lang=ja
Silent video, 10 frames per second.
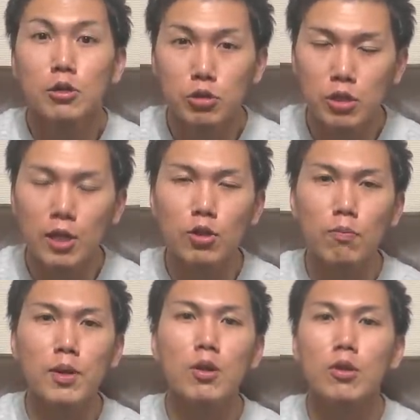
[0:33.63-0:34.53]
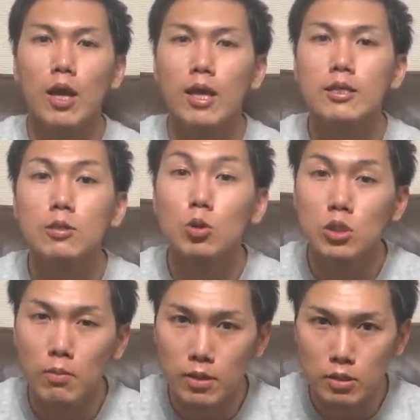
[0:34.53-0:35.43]
グランドピアノで演奏し
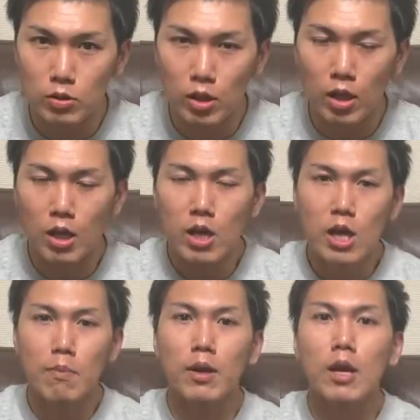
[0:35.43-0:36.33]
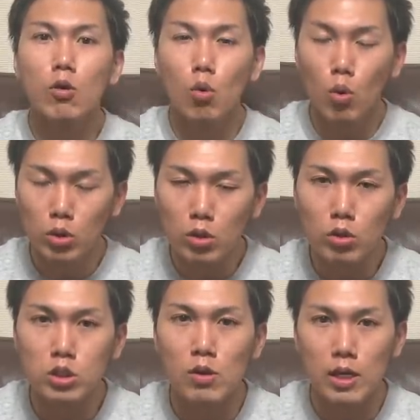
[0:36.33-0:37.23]
てますので、やっぱ結構音と
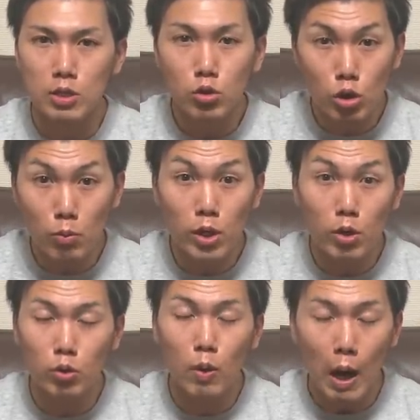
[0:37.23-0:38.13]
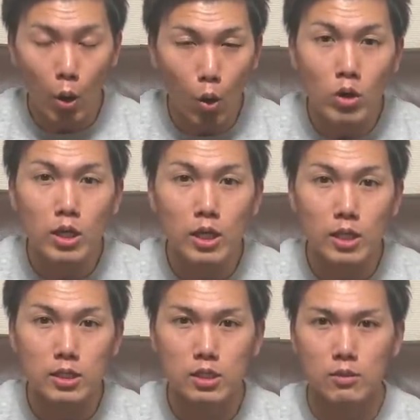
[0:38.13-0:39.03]
してはね、外に漏れる音は大きい
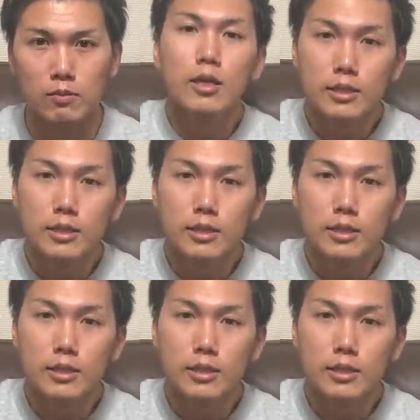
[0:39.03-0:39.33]
です。